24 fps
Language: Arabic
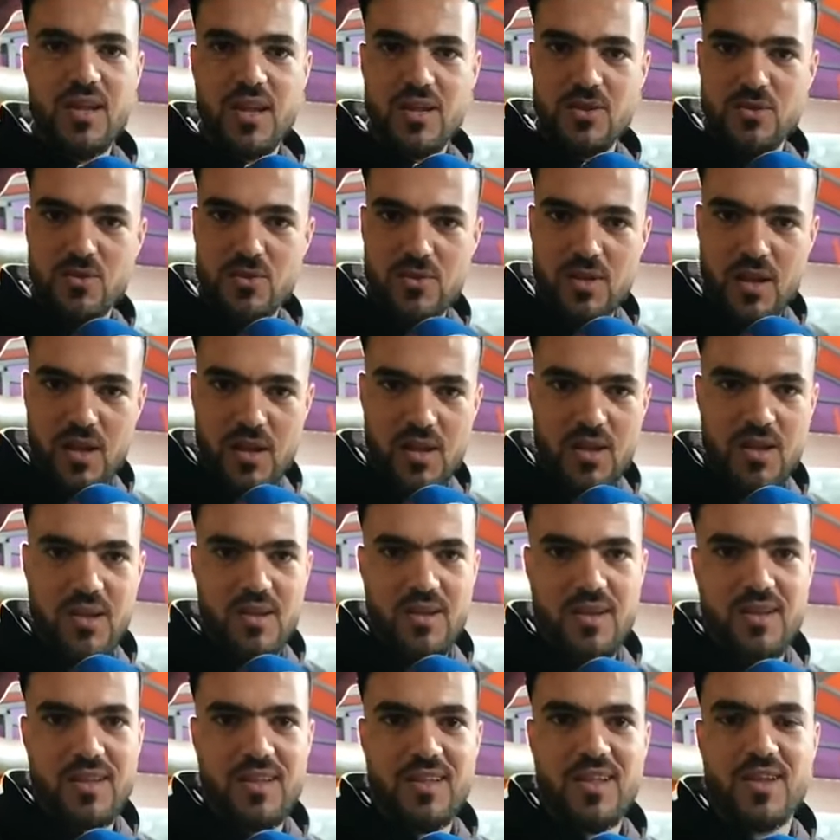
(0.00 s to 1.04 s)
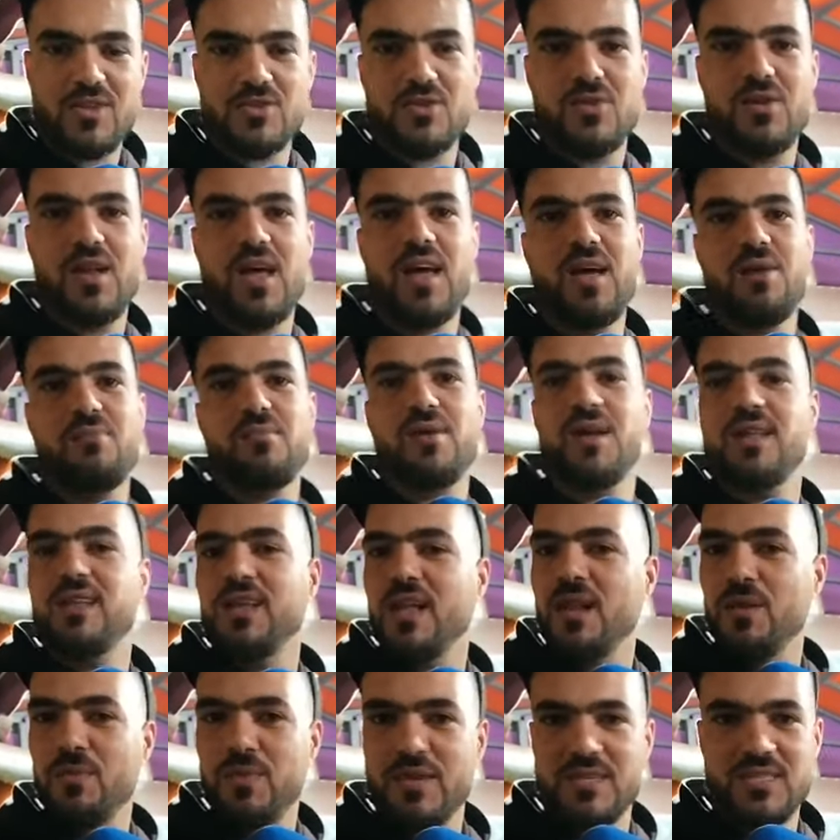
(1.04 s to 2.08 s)
رجل ديال رجل الاعمال
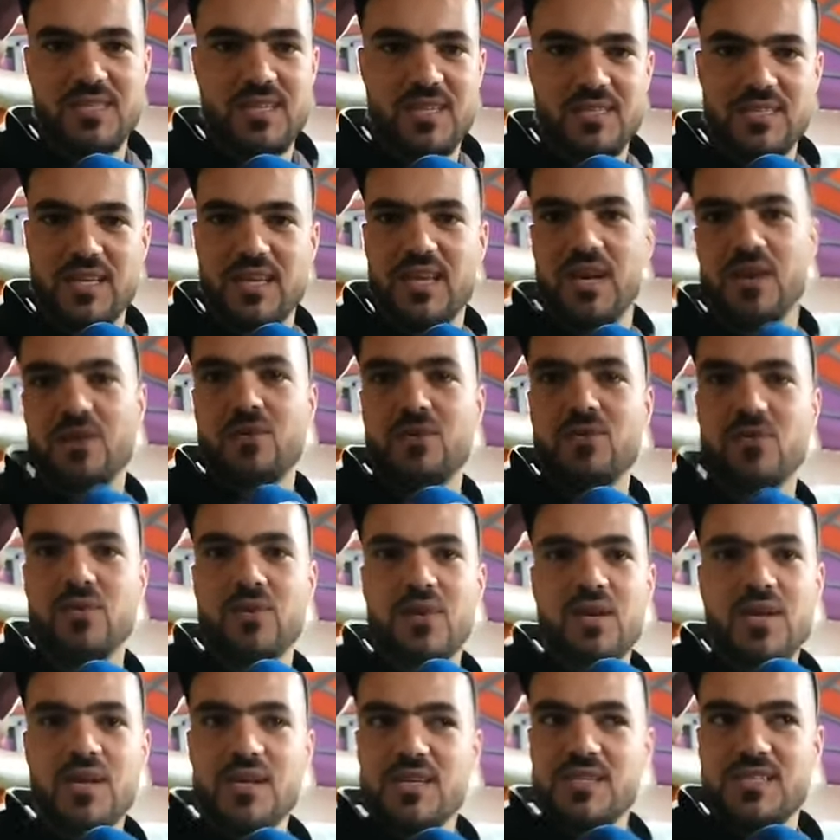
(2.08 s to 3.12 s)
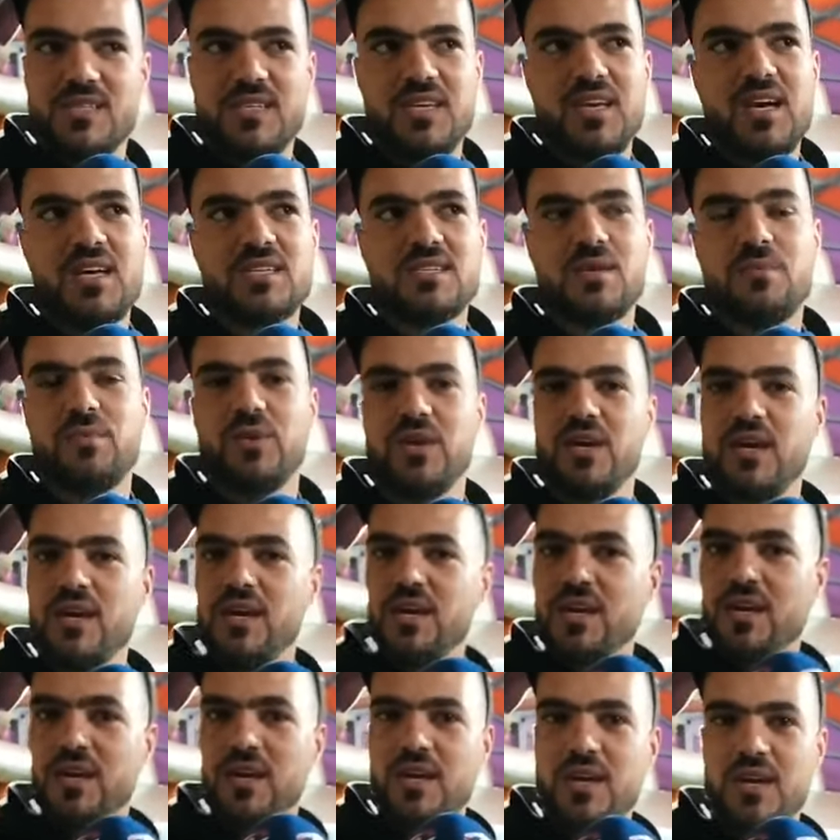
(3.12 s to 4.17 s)
ديال البيزنس كي كنقول السياسه
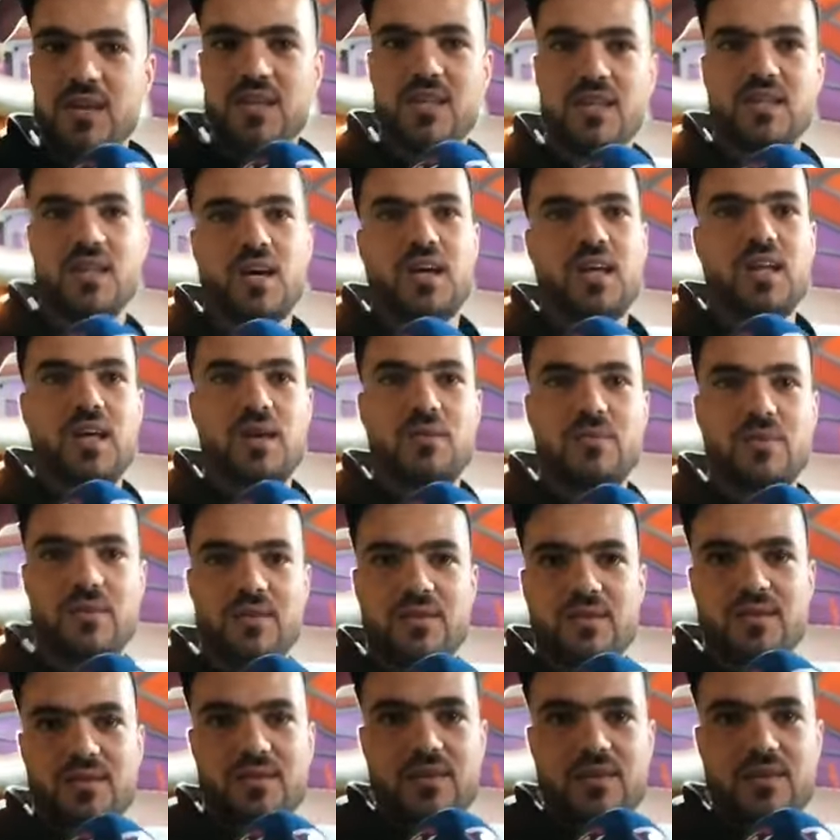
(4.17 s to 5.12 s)
بعيده تقريبا